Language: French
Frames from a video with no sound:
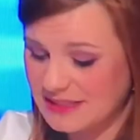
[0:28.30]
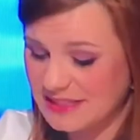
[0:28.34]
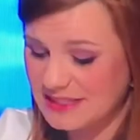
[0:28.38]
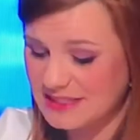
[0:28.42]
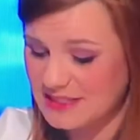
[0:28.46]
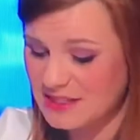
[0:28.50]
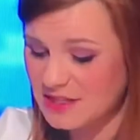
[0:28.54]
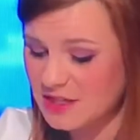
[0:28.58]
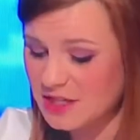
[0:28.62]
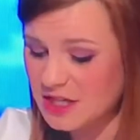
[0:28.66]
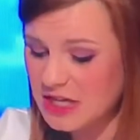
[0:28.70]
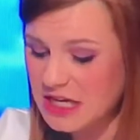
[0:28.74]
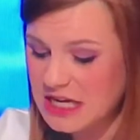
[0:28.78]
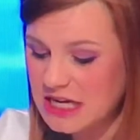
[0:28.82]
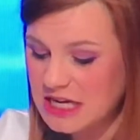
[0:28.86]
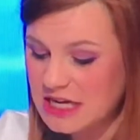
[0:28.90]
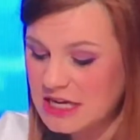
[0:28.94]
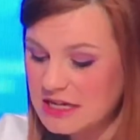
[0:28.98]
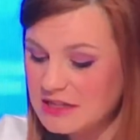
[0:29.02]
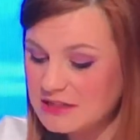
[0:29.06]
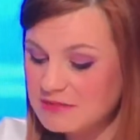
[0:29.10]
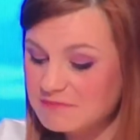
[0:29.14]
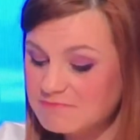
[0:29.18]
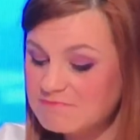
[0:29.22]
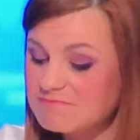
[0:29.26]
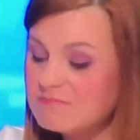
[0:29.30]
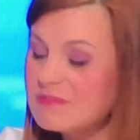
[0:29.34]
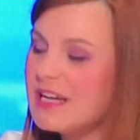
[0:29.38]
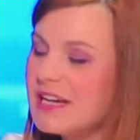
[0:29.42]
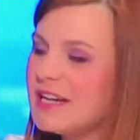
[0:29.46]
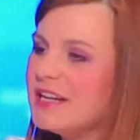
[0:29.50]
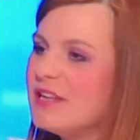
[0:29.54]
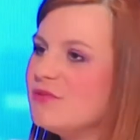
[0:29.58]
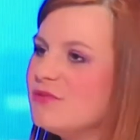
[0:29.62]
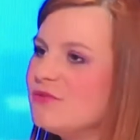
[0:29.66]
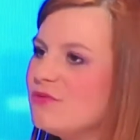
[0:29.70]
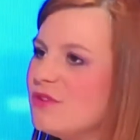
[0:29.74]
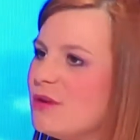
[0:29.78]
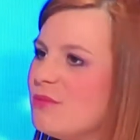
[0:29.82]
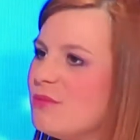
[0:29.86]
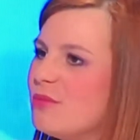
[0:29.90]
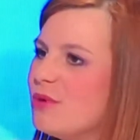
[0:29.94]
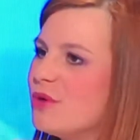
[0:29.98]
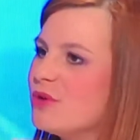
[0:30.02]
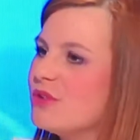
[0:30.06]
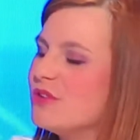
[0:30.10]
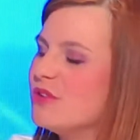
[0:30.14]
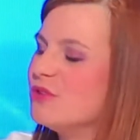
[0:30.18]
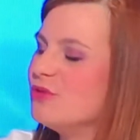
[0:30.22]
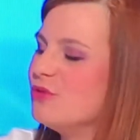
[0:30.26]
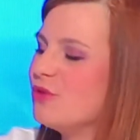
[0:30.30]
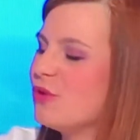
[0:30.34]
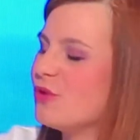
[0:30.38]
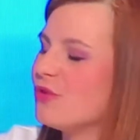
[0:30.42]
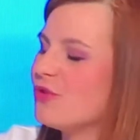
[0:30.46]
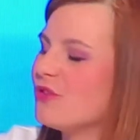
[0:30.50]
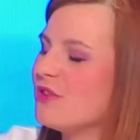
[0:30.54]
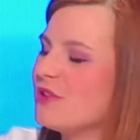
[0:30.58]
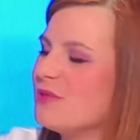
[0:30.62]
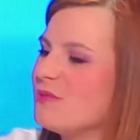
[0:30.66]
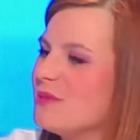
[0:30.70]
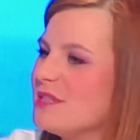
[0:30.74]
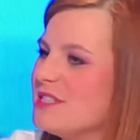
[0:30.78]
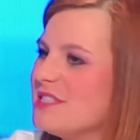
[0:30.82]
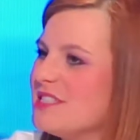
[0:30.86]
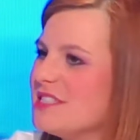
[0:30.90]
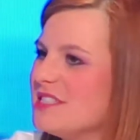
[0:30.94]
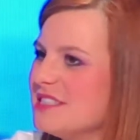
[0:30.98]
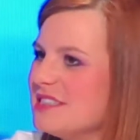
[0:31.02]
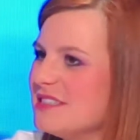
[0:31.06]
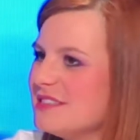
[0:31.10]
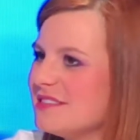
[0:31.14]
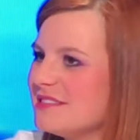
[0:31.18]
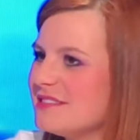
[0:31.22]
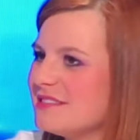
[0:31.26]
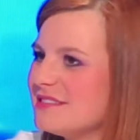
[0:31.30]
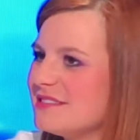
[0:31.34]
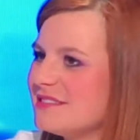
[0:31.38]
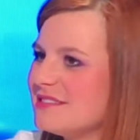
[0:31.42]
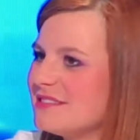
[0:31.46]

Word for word: à 13h. Qu'allez-vous aborder durant cette matinée